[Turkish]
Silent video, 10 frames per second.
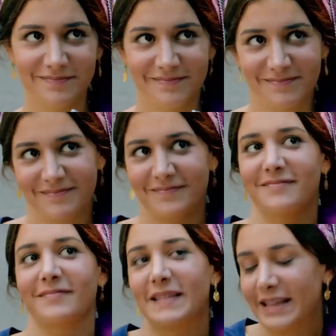Nasıl almış
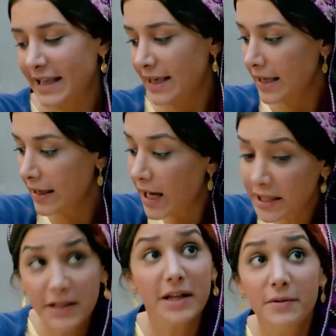bunları kız?
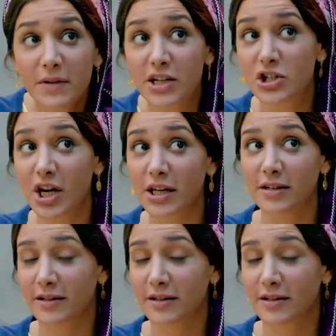Yani dedim ya işe